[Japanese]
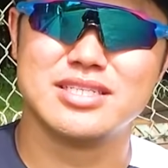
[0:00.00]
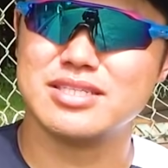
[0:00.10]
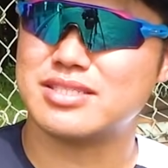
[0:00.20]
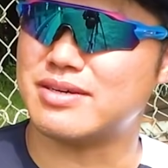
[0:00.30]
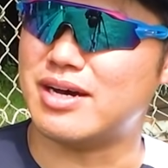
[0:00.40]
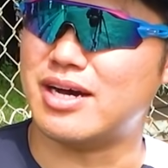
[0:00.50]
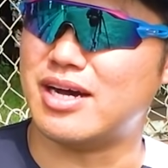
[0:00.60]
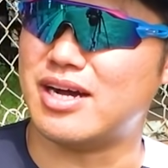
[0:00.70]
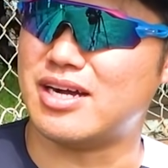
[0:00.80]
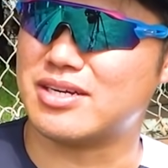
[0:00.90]
ひとつ
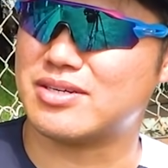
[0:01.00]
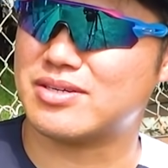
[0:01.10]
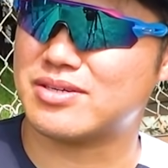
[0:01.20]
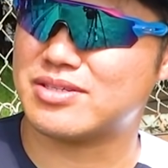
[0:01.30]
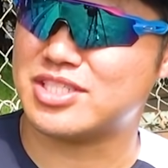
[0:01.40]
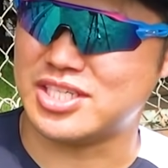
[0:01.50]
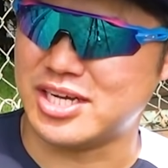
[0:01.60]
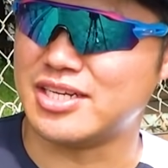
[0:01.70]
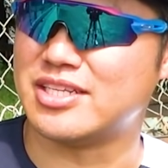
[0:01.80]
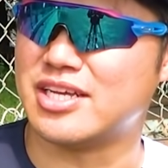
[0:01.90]
は試
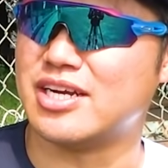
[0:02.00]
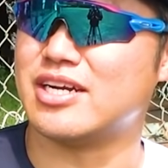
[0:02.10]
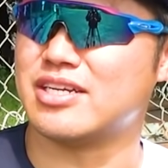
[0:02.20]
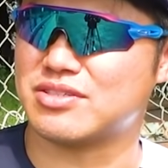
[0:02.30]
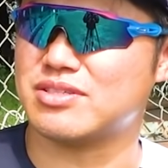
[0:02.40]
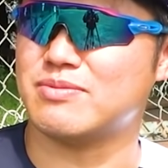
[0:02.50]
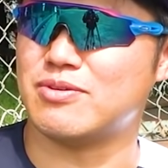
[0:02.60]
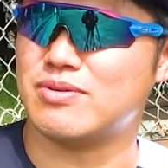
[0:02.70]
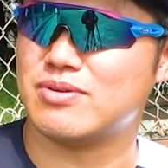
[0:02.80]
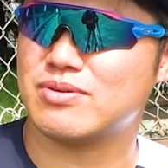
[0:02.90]
合に出られなくて
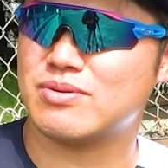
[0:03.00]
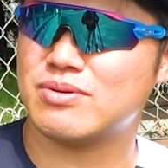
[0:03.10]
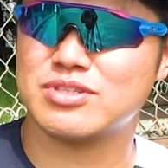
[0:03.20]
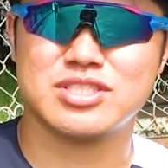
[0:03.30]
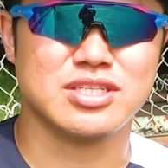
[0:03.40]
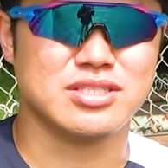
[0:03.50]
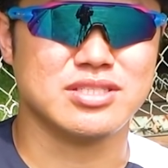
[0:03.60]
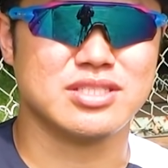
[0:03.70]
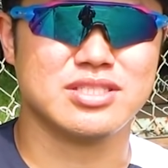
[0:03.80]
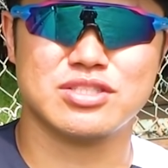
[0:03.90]
も甲子園の
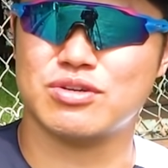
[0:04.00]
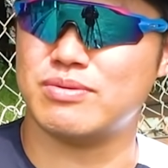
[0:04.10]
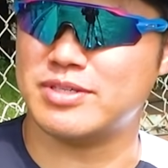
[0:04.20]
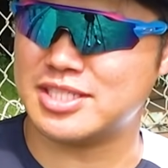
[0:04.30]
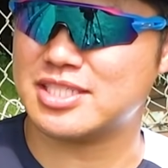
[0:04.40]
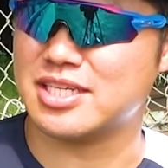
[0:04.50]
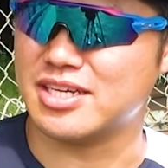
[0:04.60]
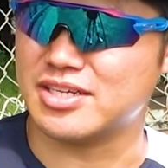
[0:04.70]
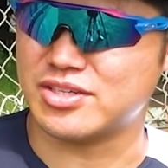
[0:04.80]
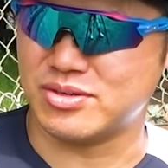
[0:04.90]
出場を目指し
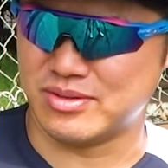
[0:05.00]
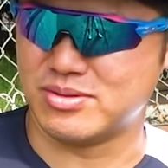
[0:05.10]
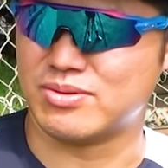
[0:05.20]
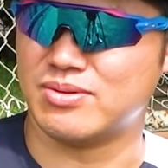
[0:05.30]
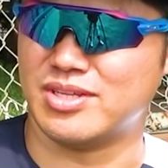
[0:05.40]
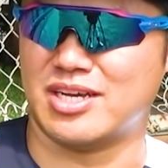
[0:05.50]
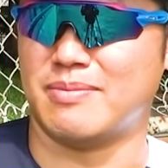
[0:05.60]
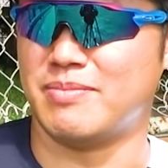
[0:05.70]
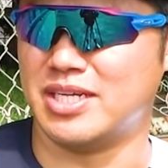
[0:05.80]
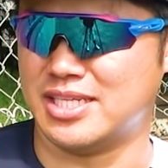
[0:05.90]
て強豪校で
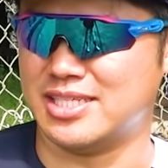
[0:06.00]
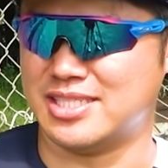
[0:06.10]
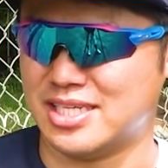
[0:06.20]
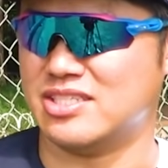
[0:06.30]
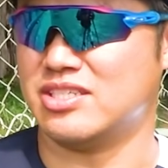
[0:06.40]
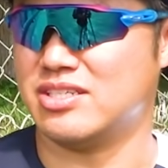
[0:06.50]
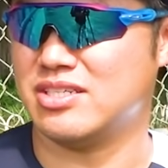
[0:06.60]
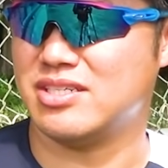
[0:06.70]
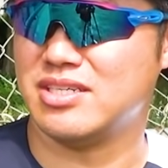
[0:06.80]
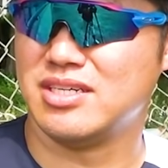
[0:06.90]
頑張りたい選手。
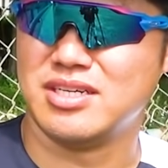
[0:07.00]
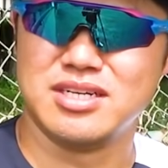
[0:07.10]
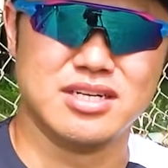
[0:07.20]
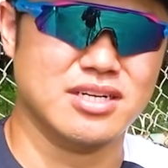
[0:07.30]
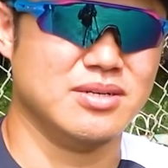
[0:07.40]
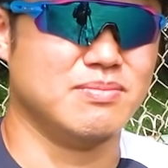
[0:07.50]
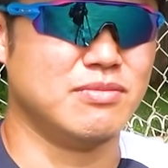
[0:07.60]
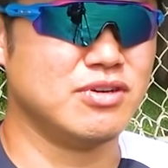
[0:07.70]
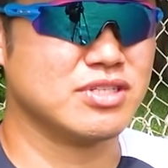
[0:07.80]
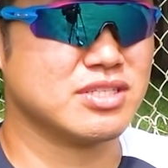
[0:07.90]

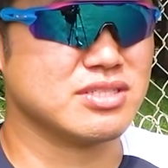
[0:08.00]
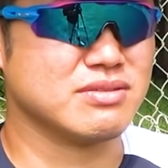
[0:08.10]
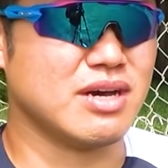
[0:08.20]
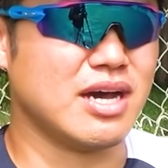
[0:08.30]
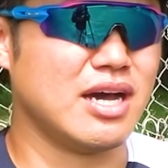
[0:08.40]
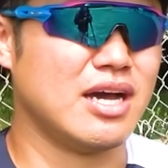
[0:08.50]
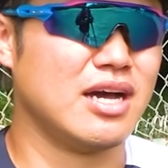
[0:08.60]
もう一つは